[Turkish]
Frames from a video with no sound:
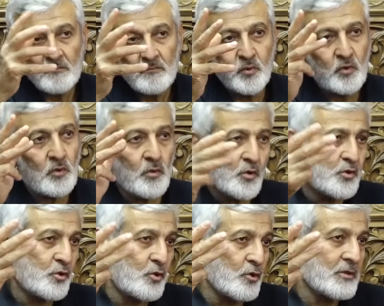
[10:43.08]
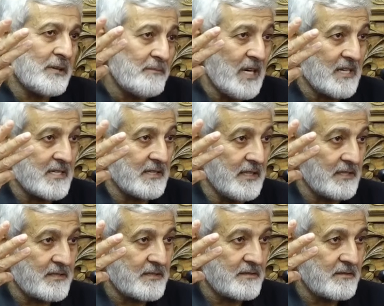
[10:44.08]
Bu üç konudan
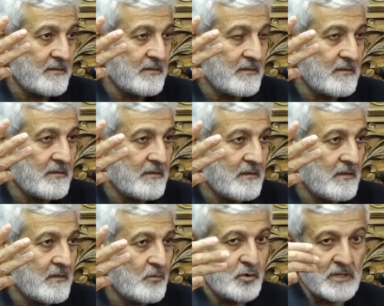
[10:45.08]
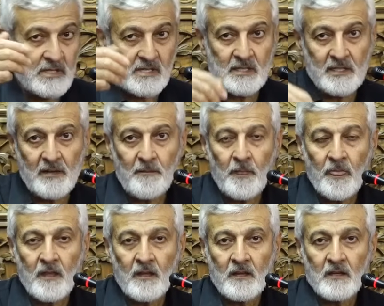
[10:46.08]
bahseder. Dolayısıyla
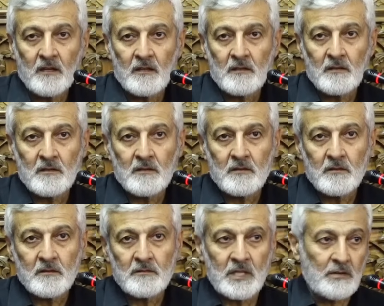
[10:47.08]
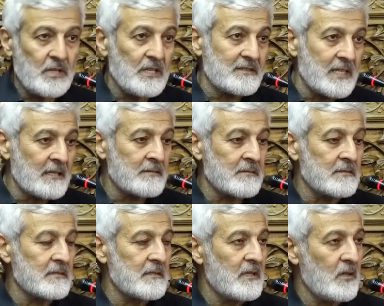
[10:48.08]
tevhidden
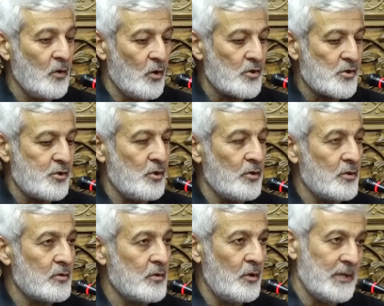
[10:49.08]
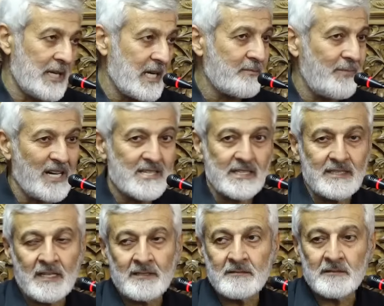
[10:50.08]
özlü olarak
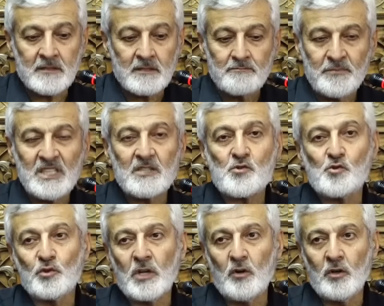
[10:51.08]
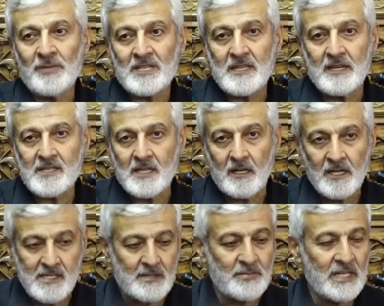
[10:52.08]
bahseden bir sure olması
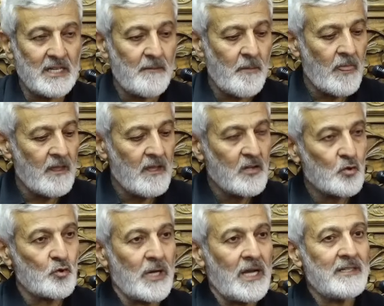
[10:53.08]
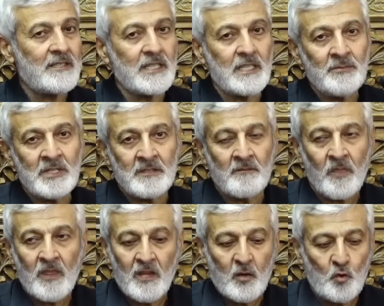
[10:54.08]
hasebiyle Kur'an-ı Kerim'in
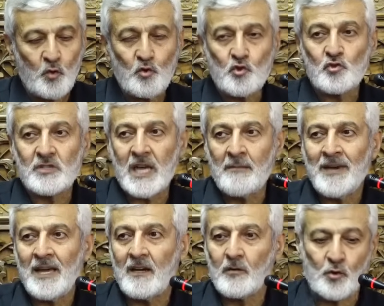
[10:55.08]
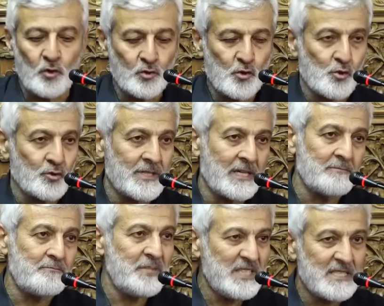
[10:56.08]
üç temel
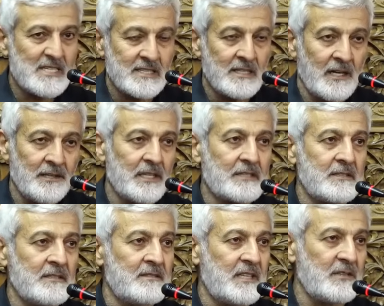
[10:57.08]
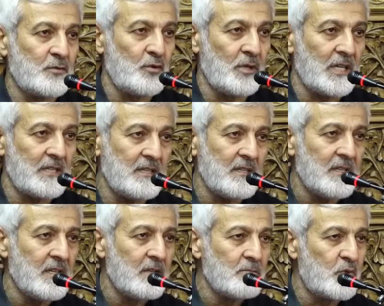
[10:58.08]
konusundan birisini anlattığından dolayı
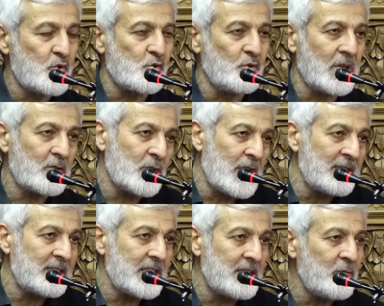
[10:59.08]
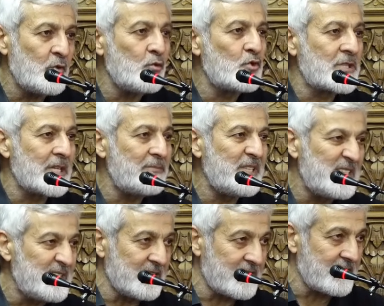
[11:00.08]
bu sure Kur'an-ı Kerim'in üçte
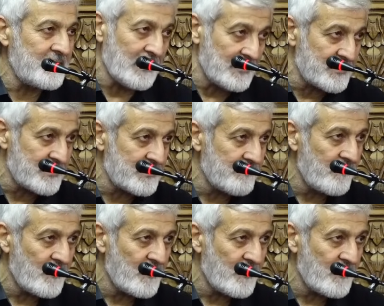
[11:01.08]
biridir denir.